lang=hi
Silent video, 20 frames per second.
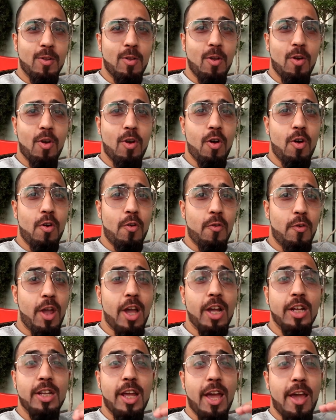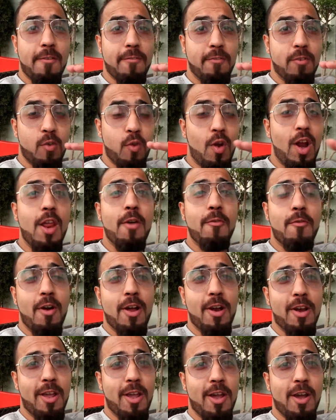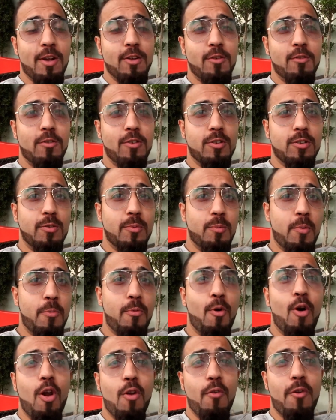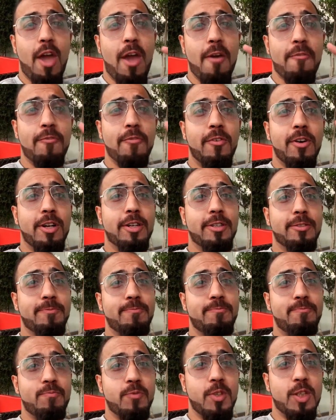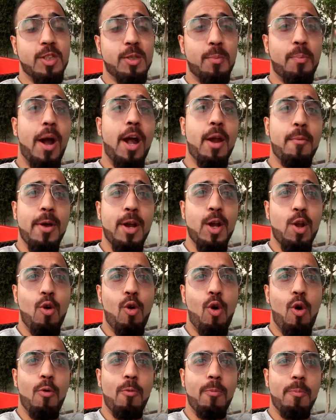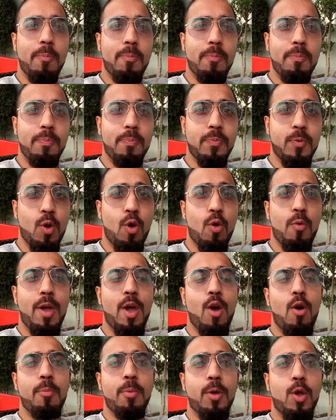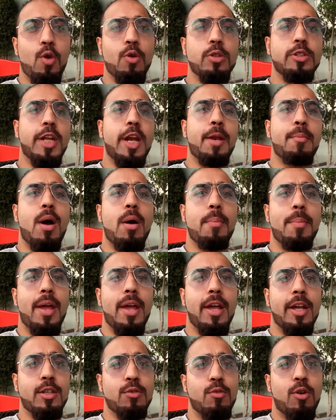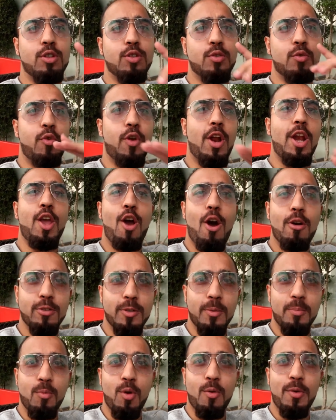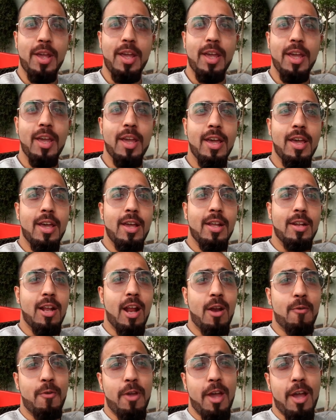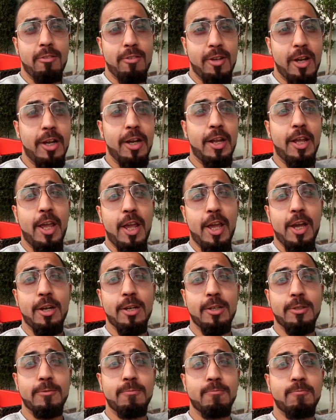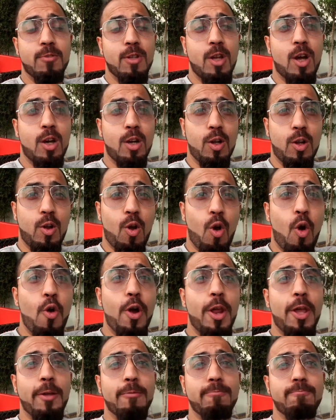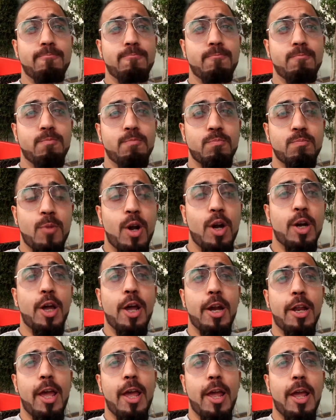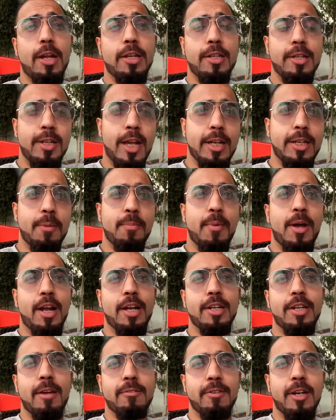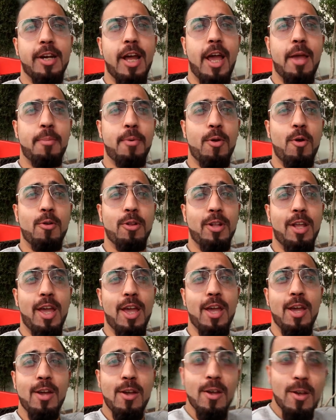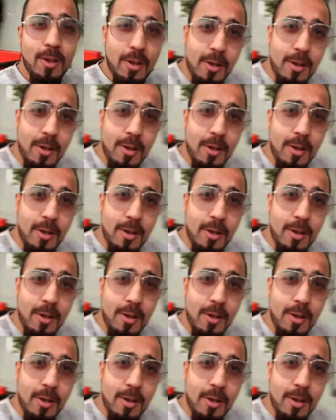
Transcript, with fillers: तो वी आर हैव रियली फन ईयर बिफोर वी हैव फन मैन हो नो वे हो क्यू सिनेमा में इट वॉज रियली ऑसम मूवी दैन वी आर स्टेडिंग हियर थोड़ी बर्गर या एक जैसे बर्गर जैसे टाइप ही होते हैं